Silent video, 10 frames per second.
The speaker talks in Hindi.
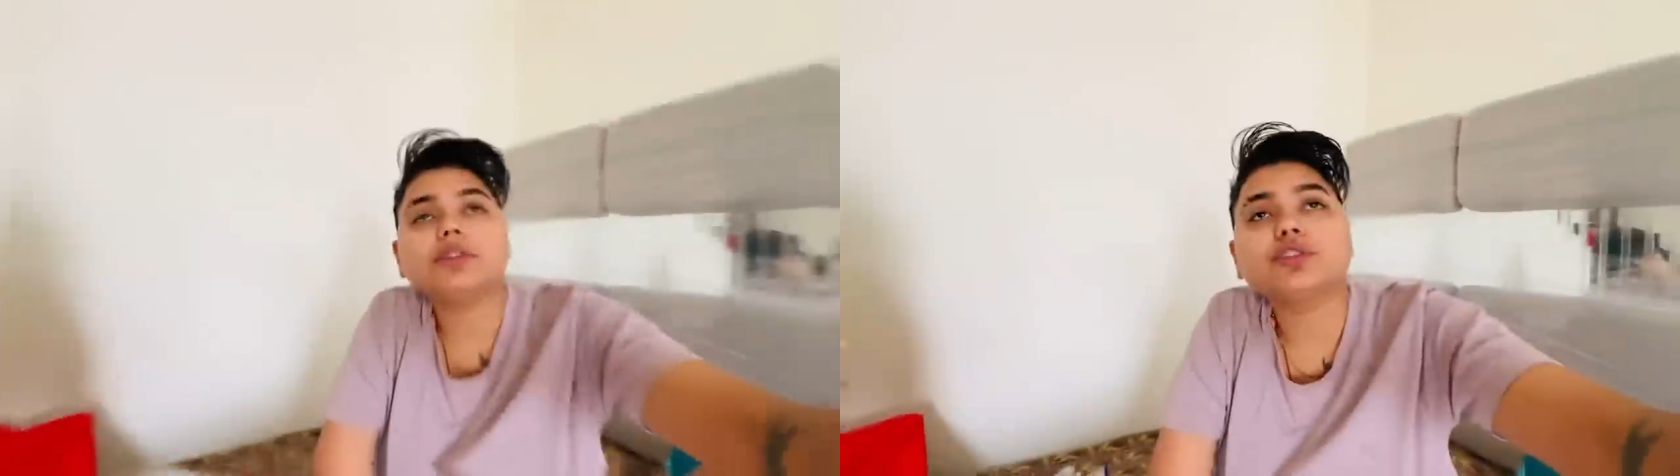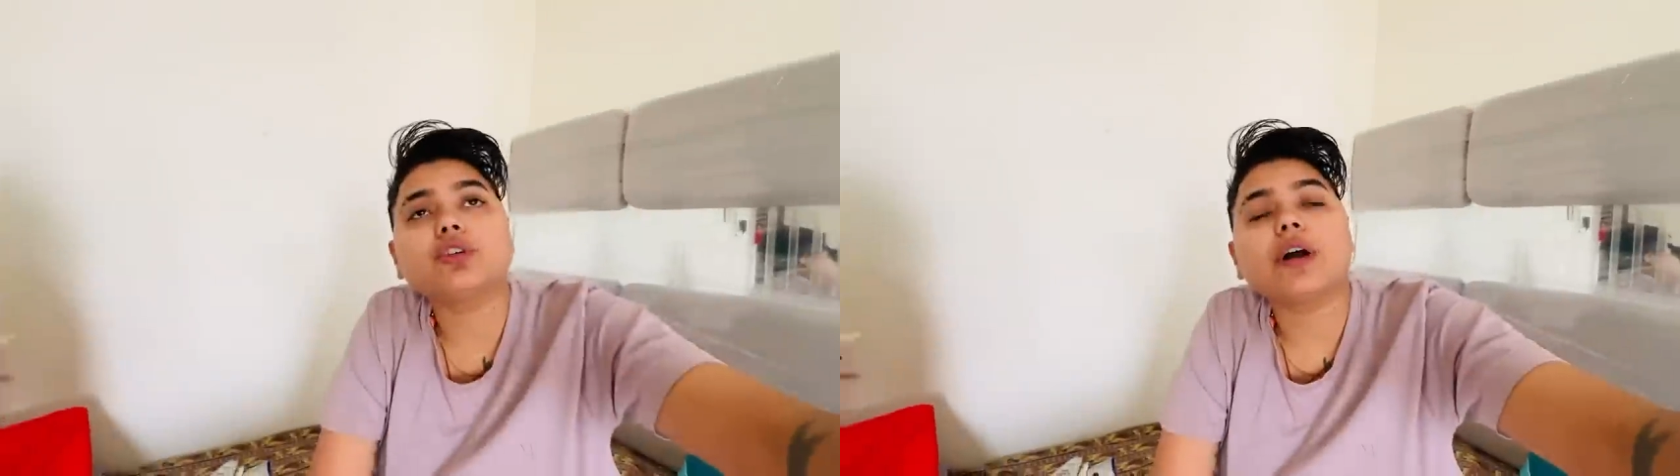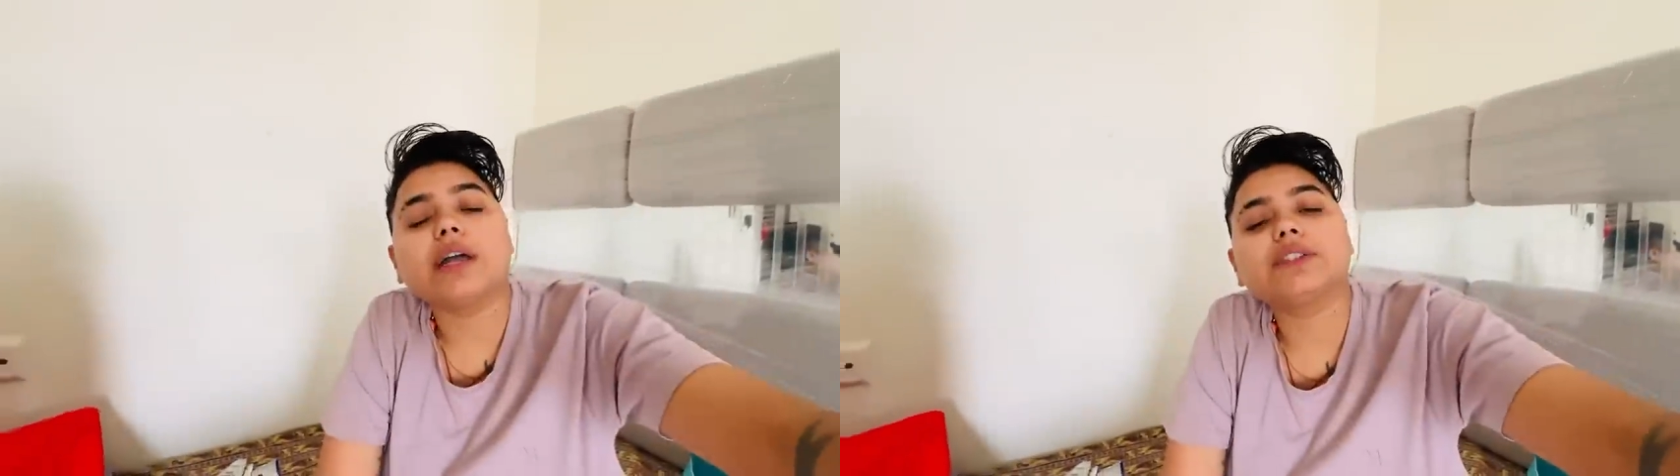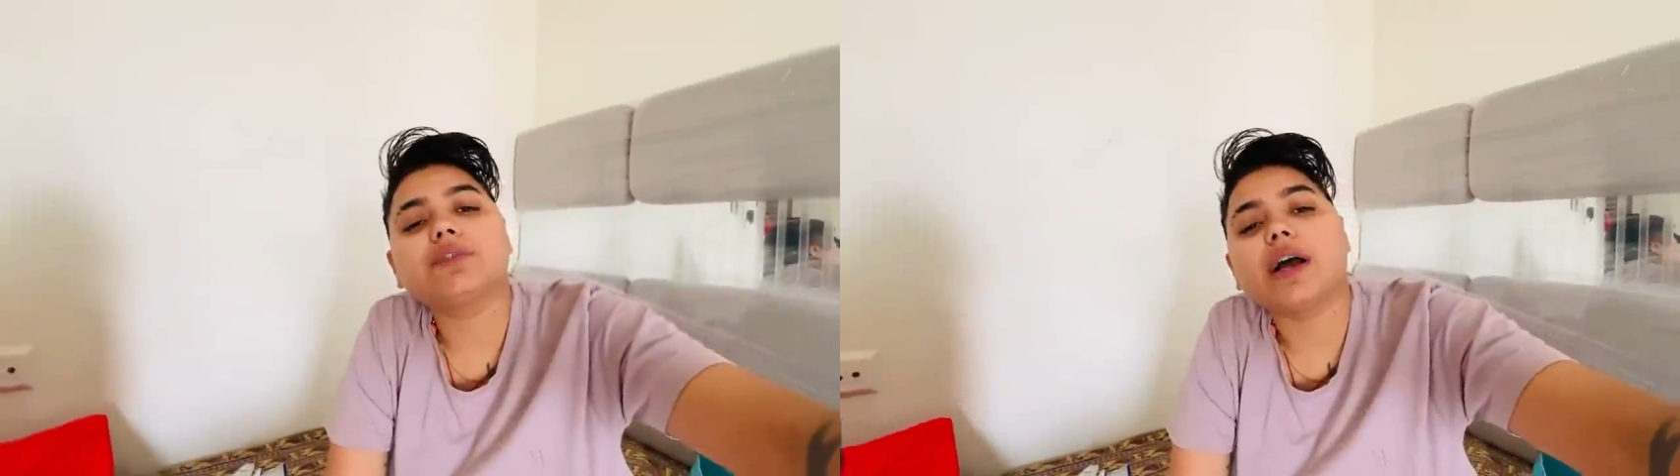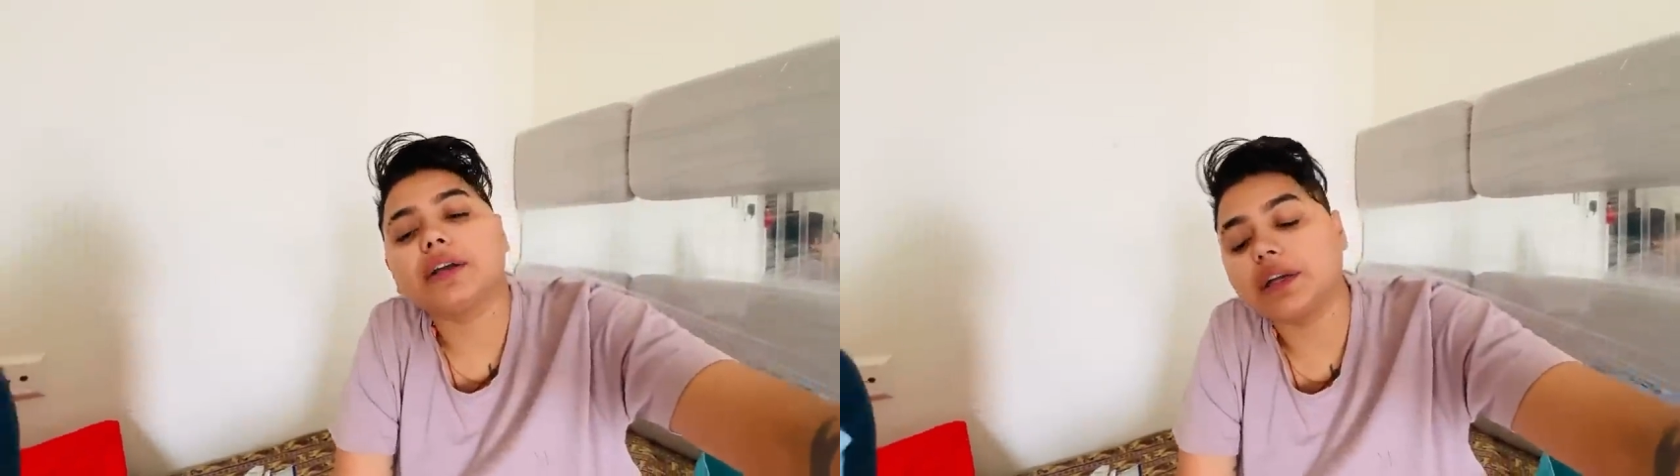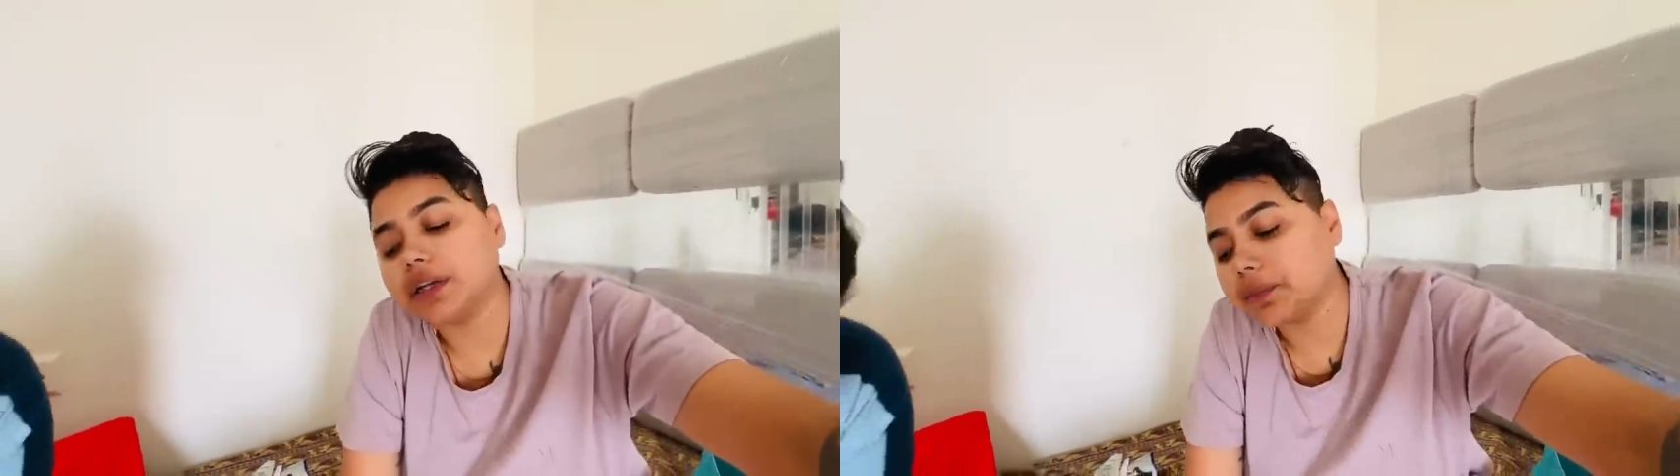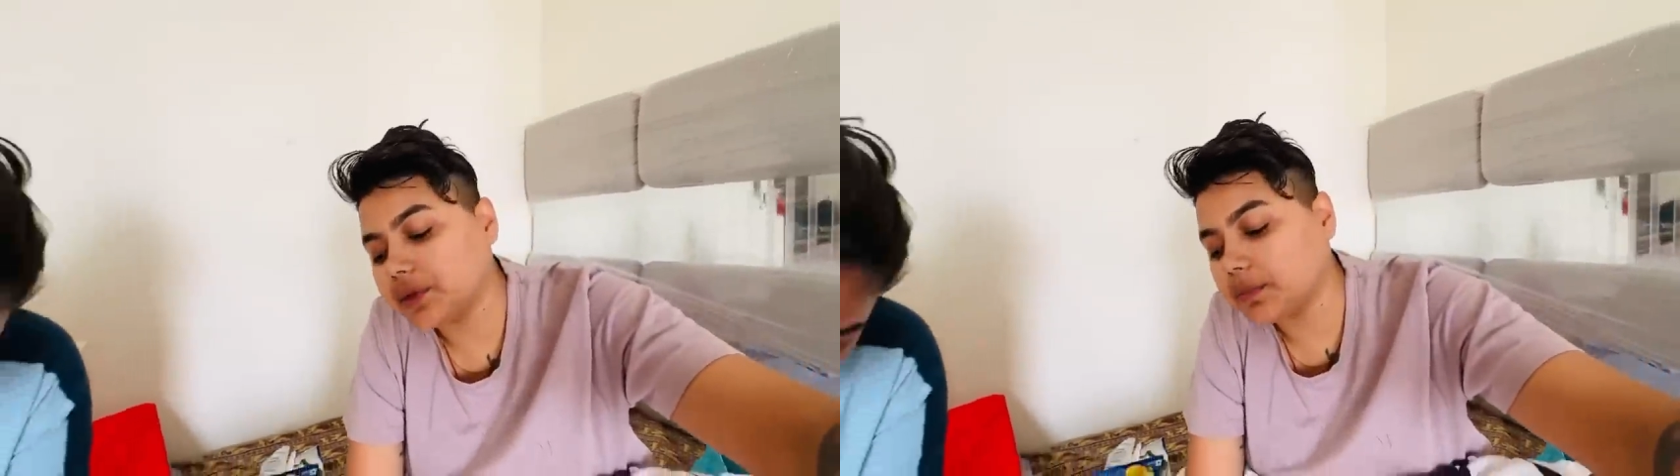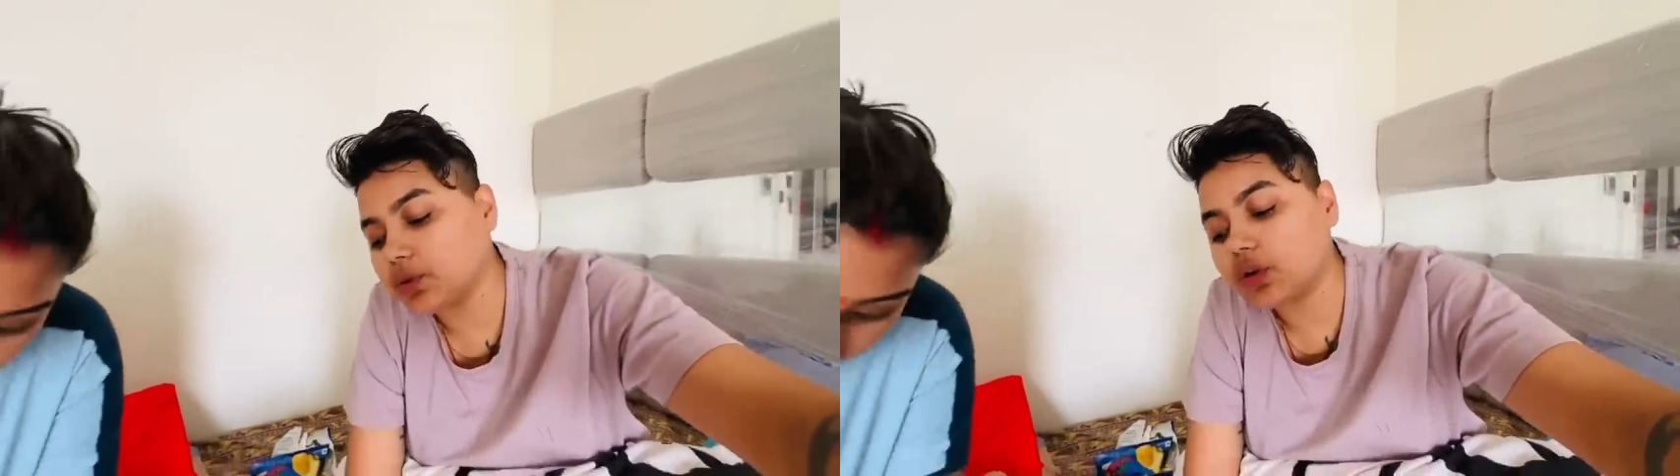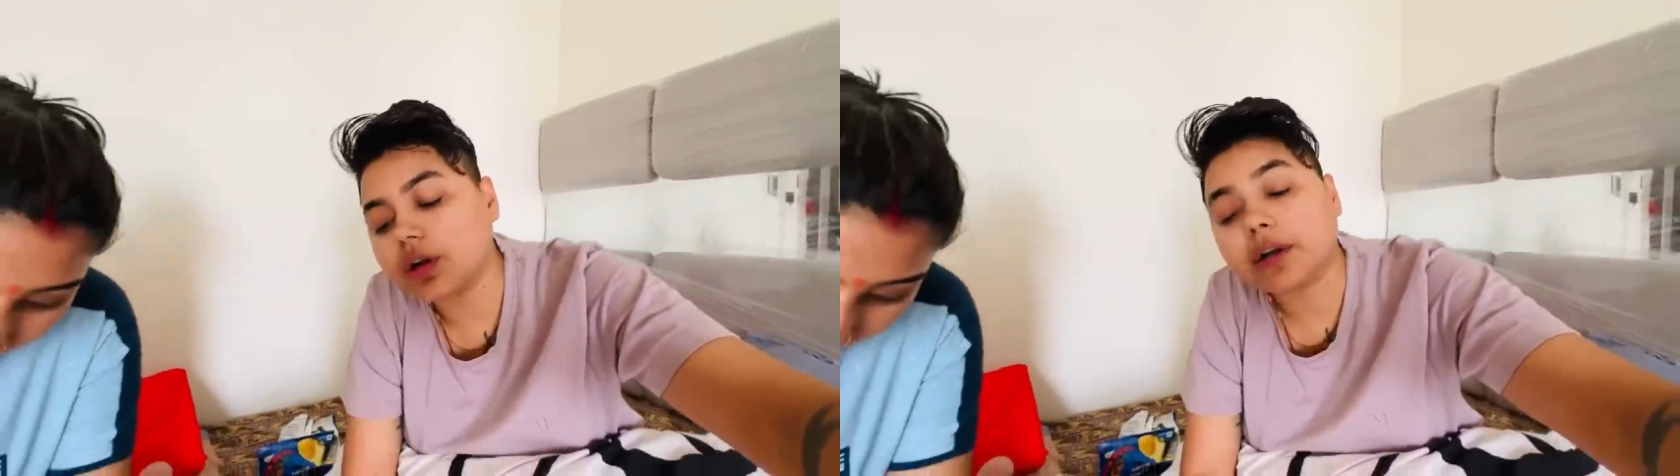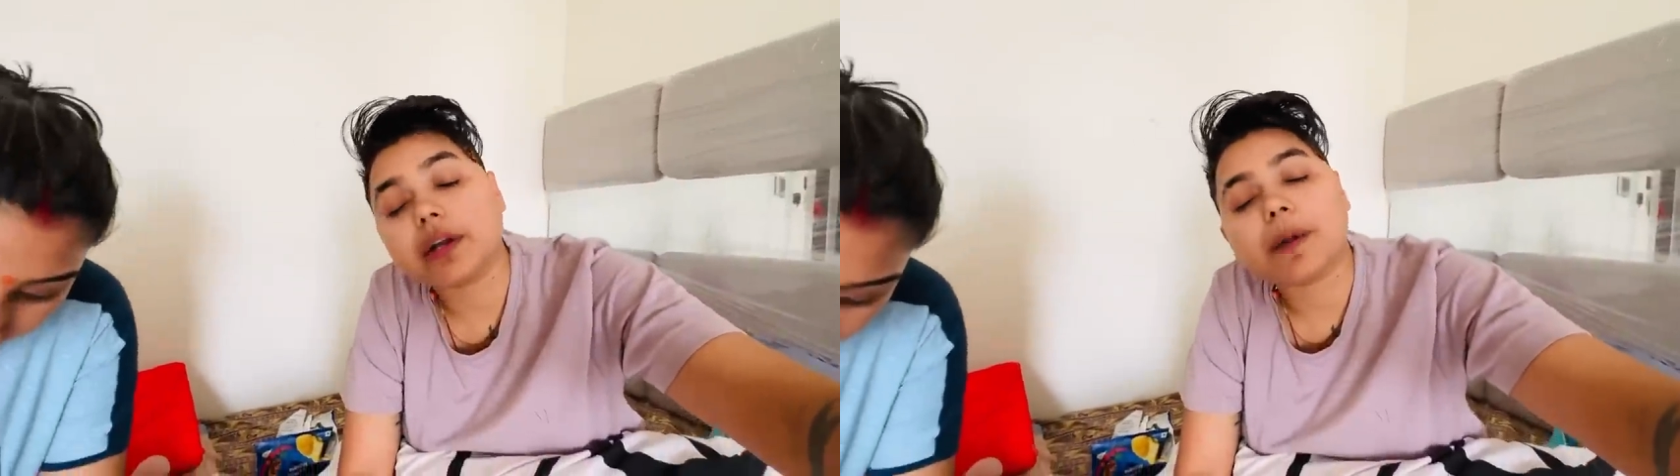सो गाइज फाइनली अभी हम लोग
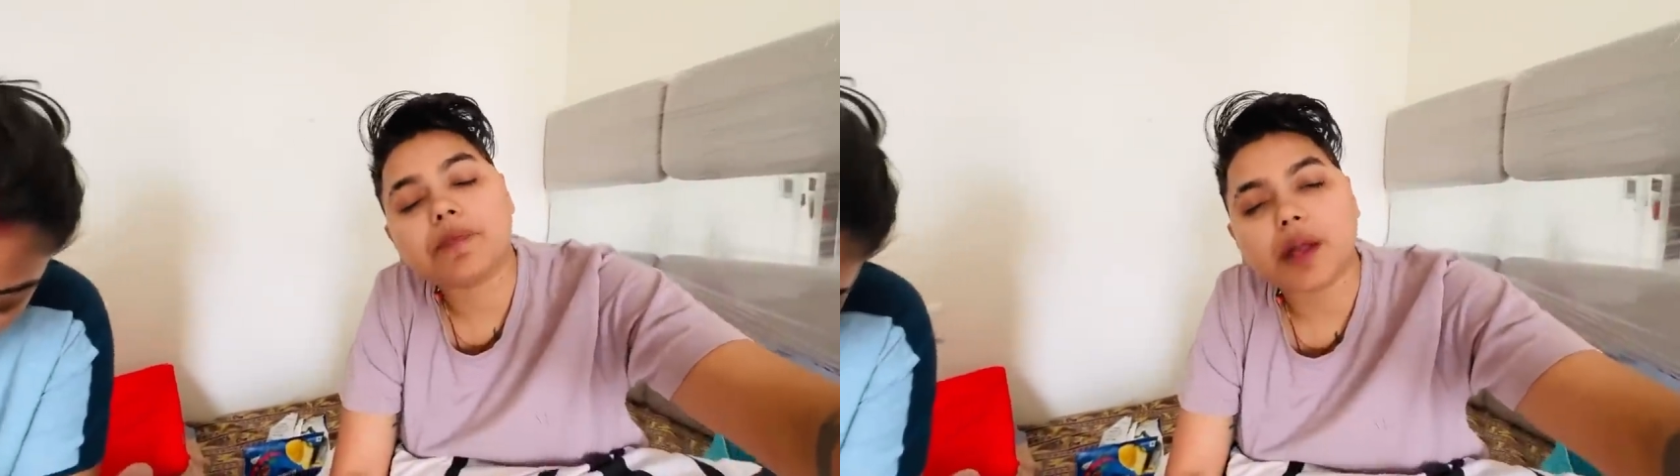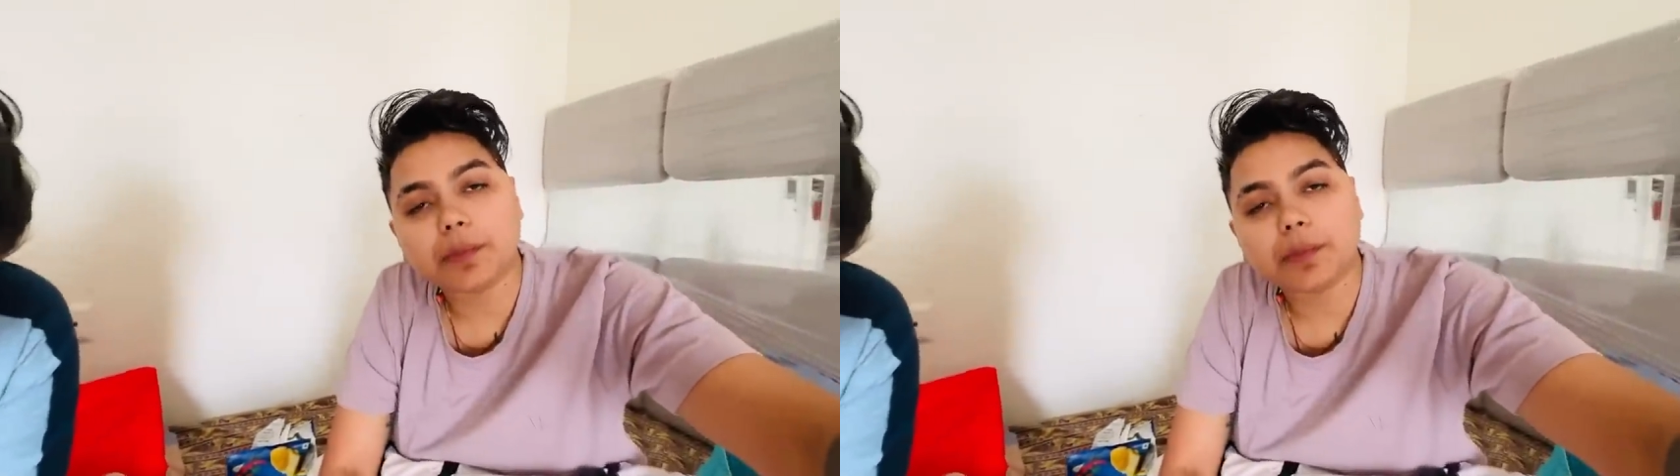कर रहे हैं अपना